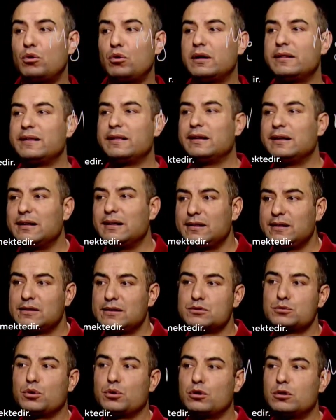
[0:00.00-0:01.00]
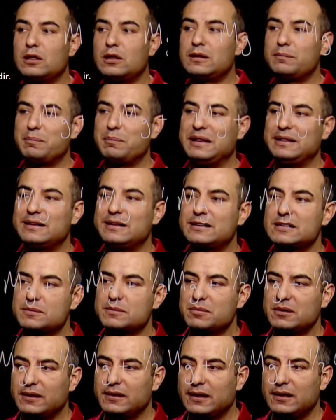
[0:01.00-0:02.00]
Burada soruda bilgi
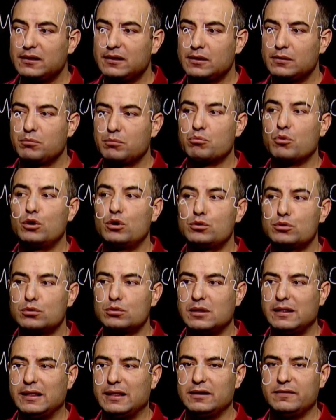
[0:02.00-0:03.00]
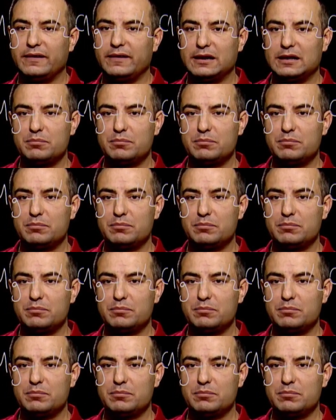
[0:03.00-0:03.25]
kısmında mol kütleleri